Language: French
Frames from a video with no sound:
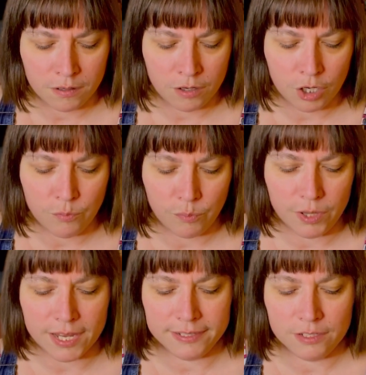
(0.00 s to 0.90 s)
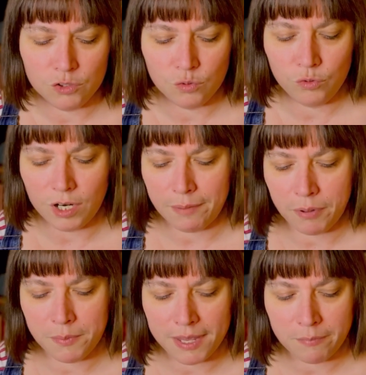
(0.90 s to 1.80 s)
Euh, le dernier duo de la
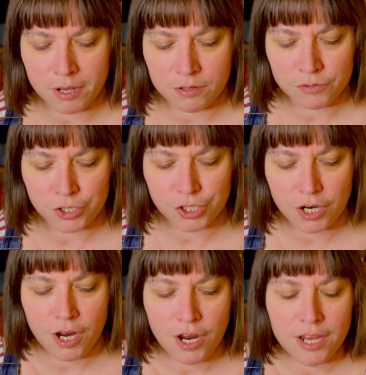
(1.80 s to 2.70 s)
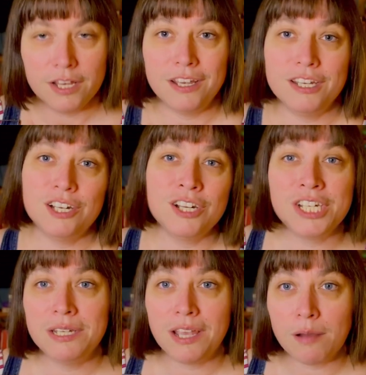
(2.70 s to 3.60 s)
première manche. Là,
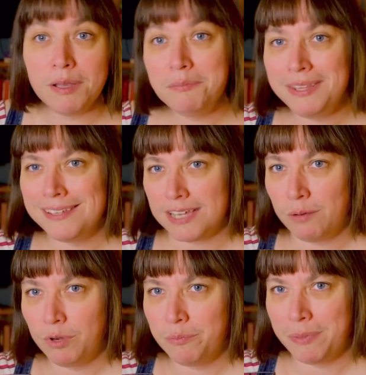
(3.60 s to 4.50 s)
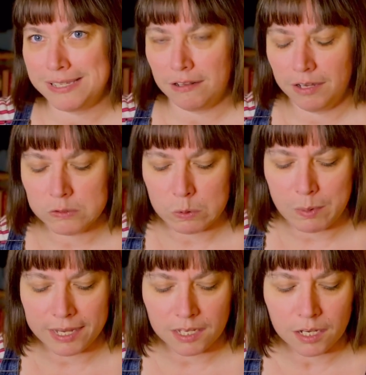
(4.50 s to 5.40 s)
j'ai quand même mis des albums parce qu'il y en a qui sont
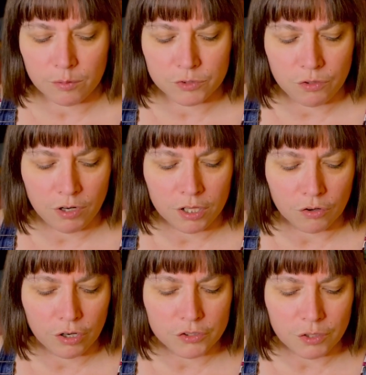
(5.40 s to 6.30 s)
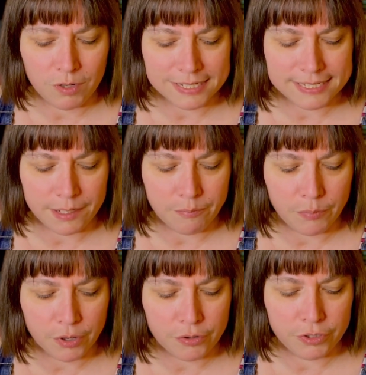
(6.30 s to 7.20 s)
marquants comme celui-là. Donc là, celui-là, c'est
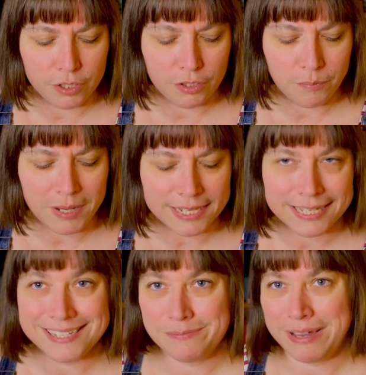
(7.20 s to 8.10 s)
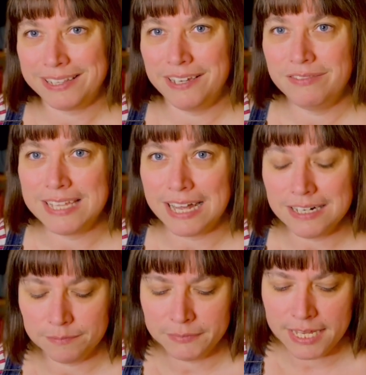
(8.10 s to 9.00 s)
Bird de Béatrice
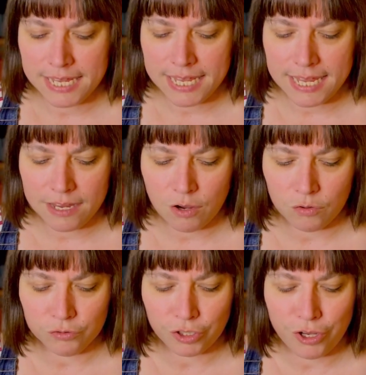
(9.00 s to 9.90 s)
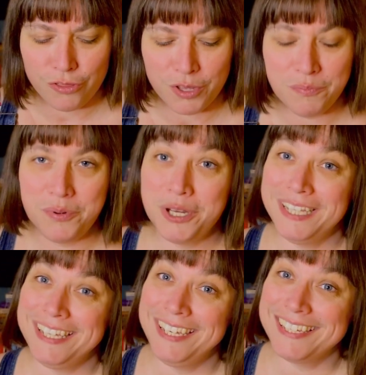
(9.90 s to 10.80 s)
Martin-Vidal contre The
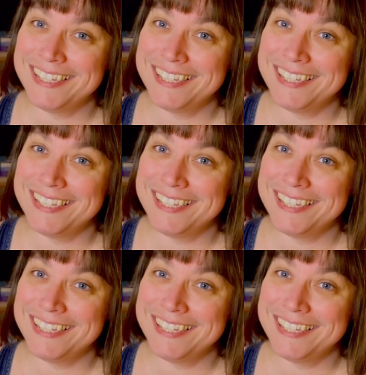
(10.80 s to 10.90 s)
Poet X